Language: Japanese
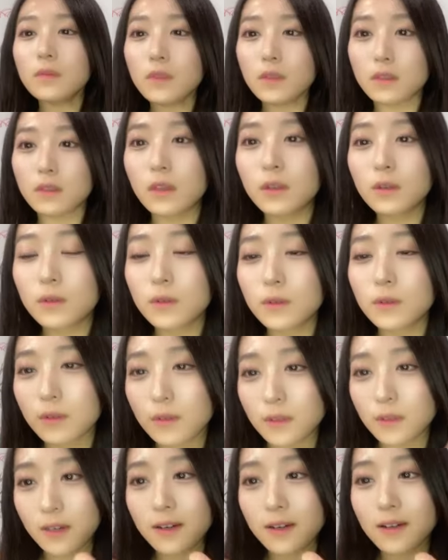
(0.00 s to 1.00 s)
たちゃんと
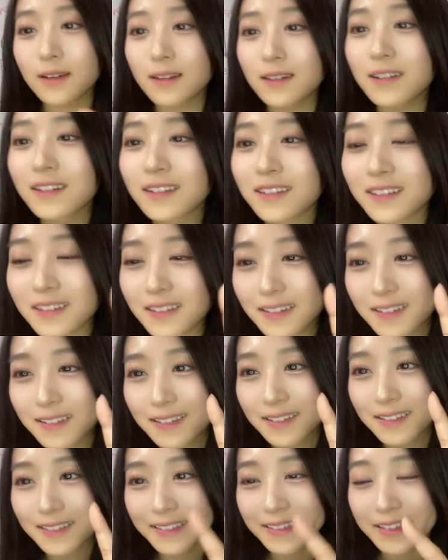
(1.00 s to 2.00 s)
社会が
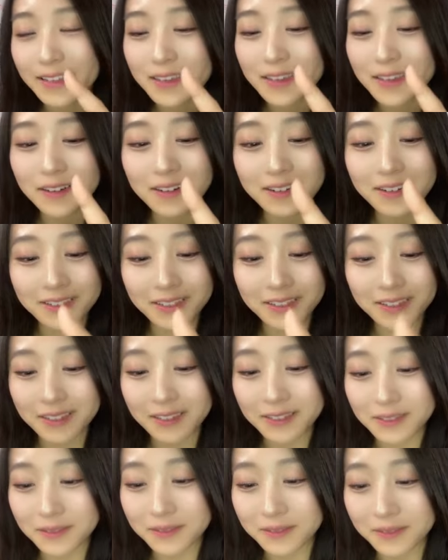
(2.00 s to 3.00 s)
出来上がってて
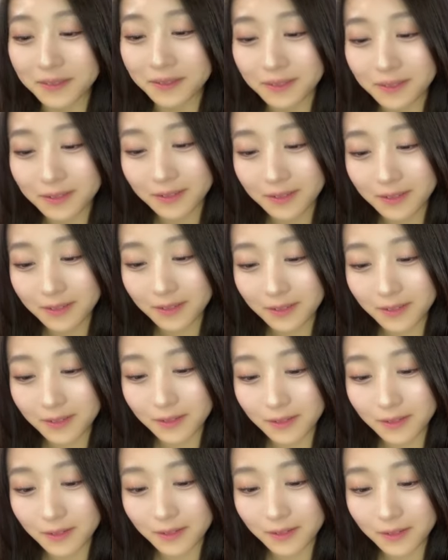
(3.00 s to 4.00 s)
その
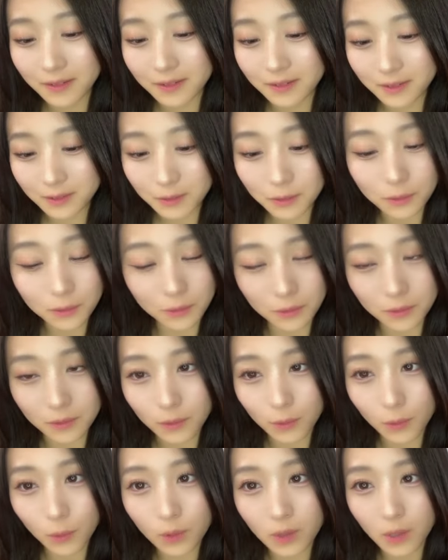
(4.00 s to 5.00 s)
そ
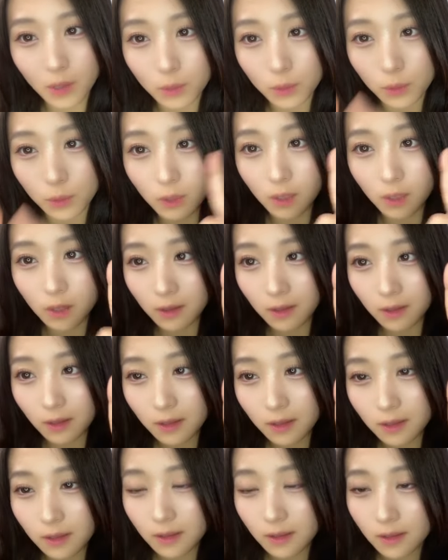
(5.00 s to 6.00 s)
う狼の中で
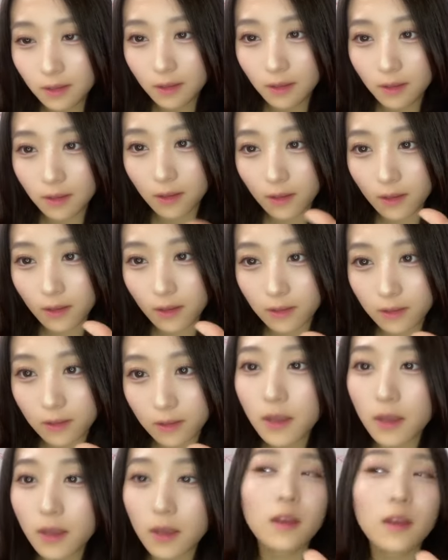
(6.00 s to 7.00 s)

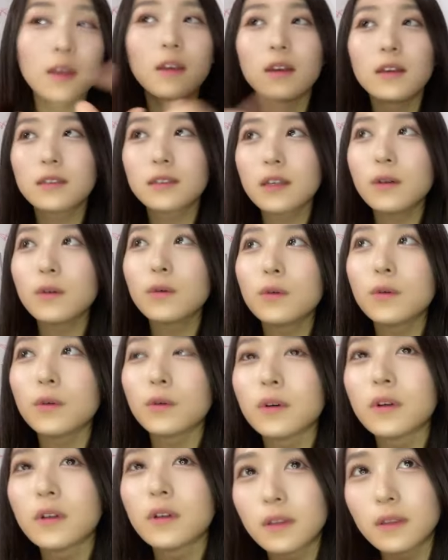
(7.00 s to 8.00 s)
で餌
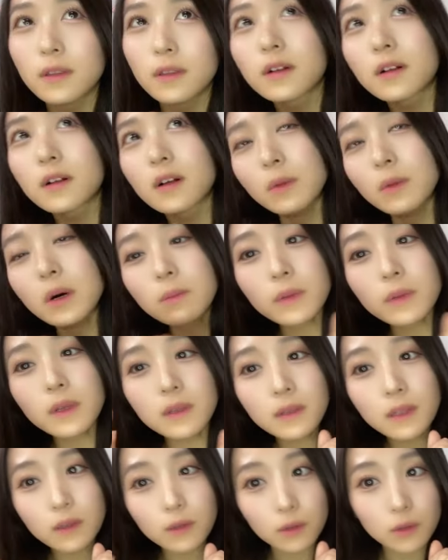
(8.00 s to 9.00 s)
をなんかまんべ
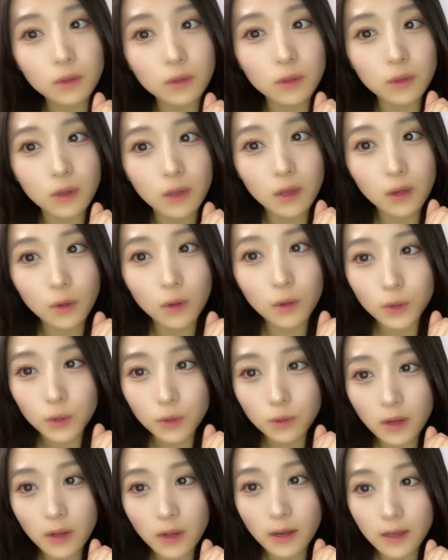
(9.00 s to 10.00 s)
んなく本
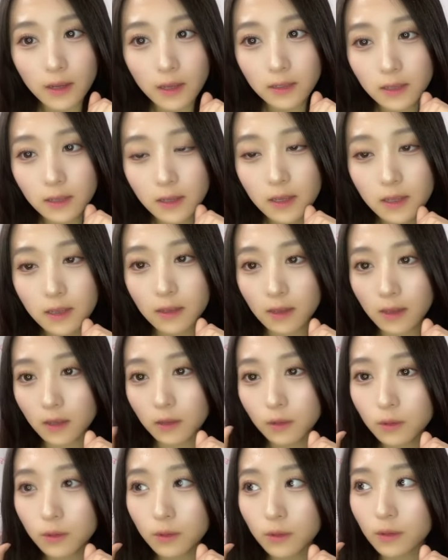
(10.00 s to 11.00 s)
当はあげたいんだけ
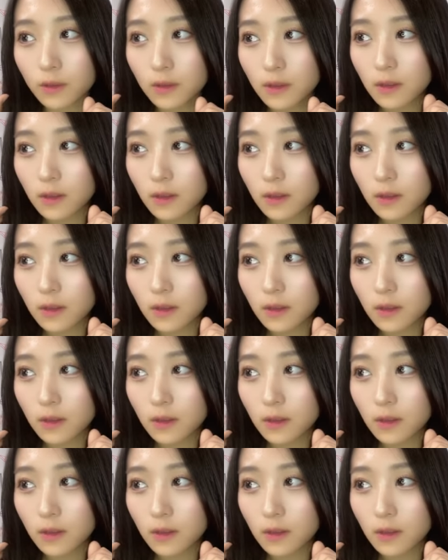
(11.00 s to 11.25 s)
ど